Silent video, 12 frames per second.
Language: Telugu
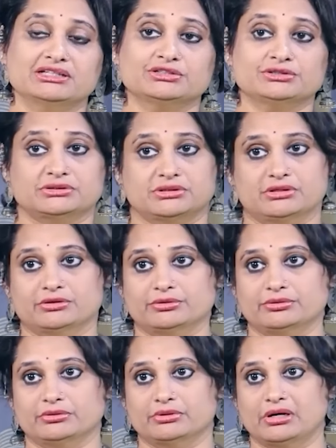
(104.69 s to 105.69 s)
ఈజ్
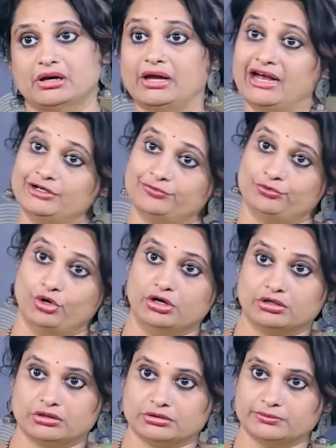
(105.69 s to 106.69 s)
అట్
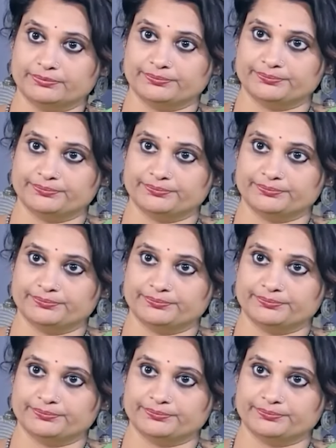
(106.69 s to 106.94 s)
ఫాల్ట్